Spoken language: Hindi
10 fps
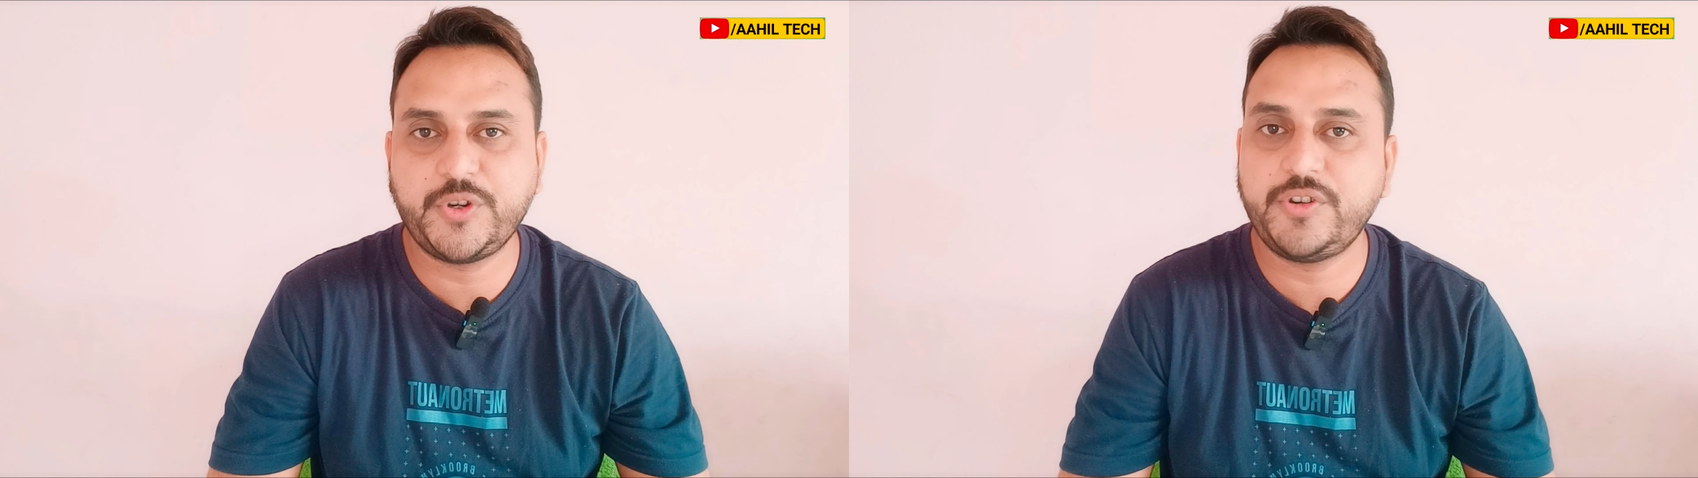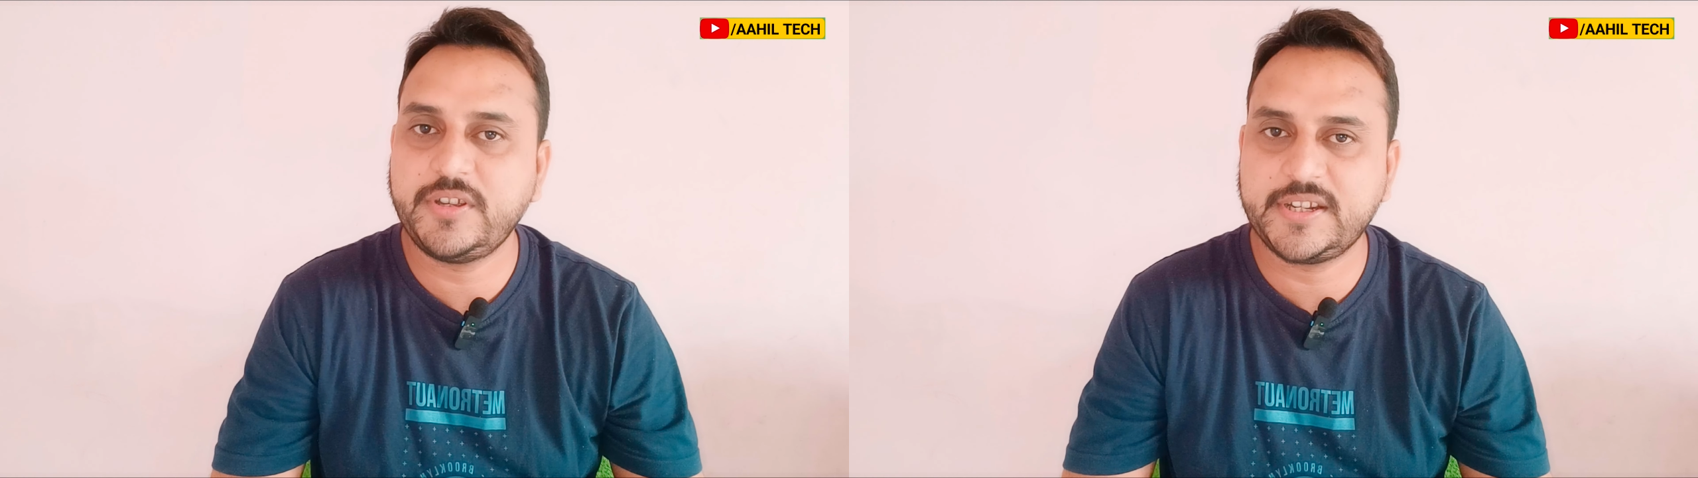
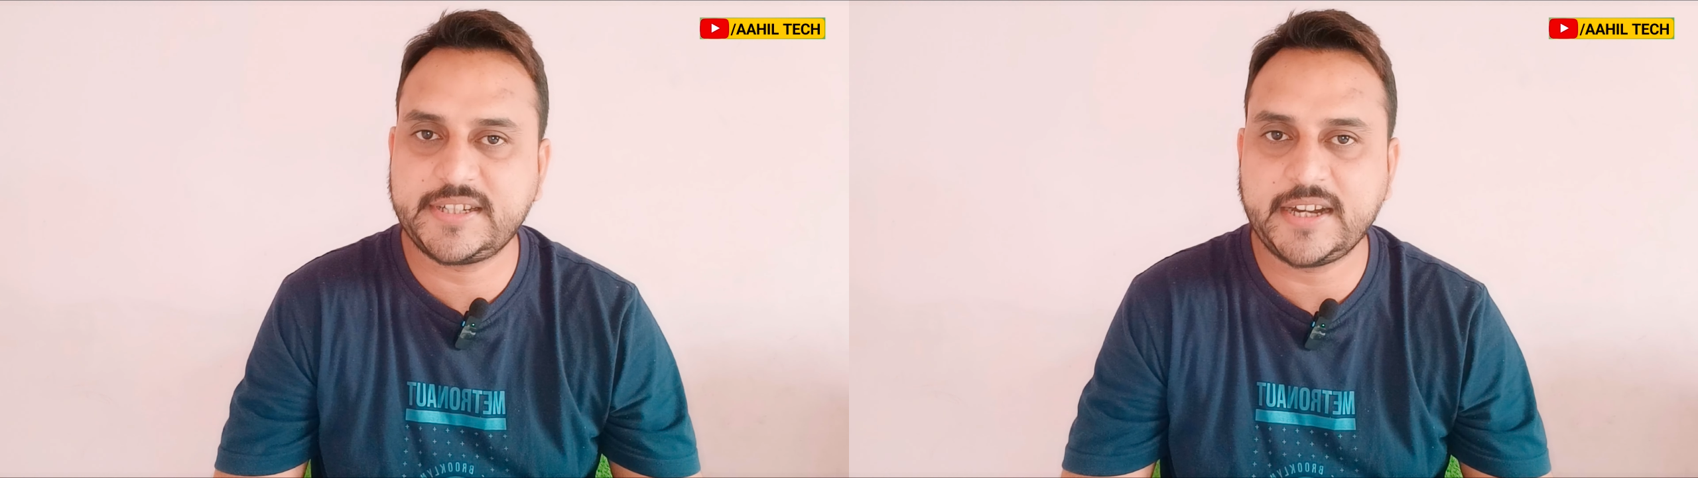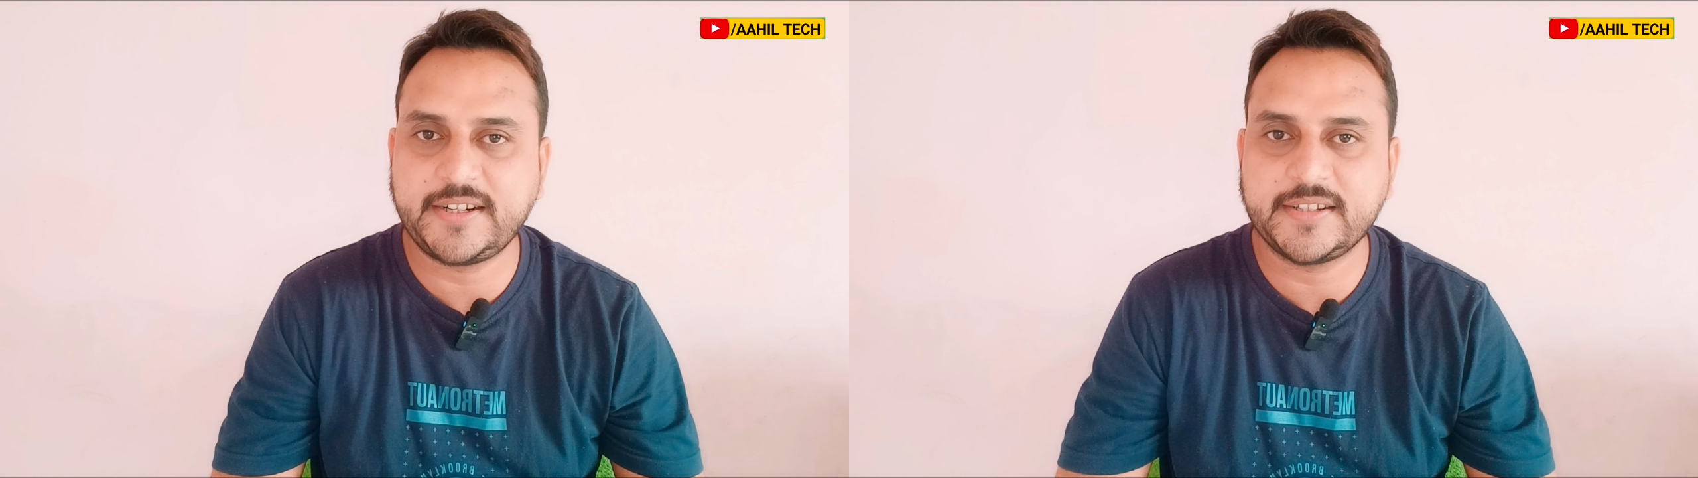को
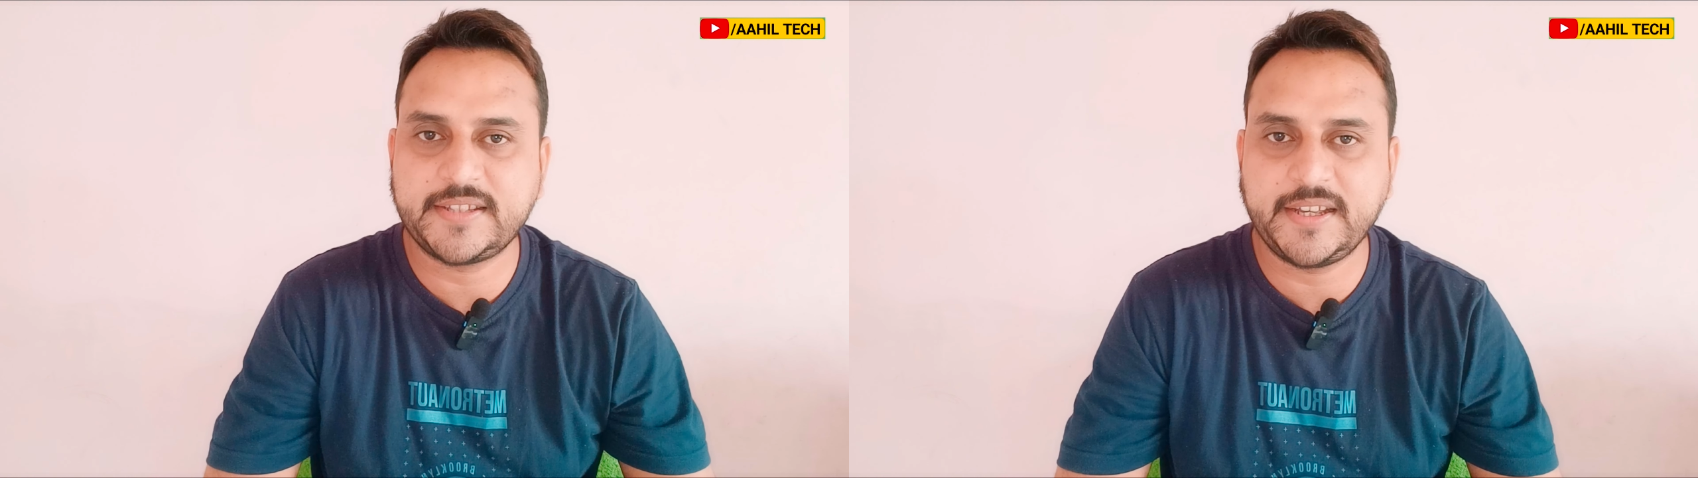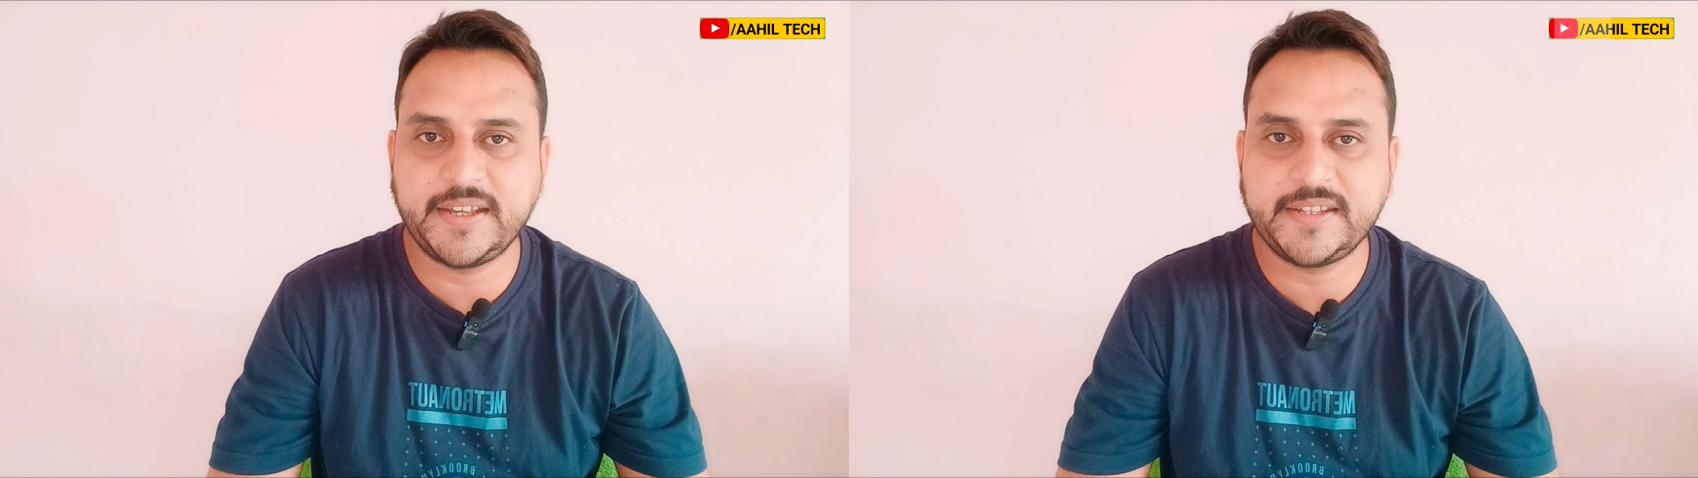स्टार्ट करते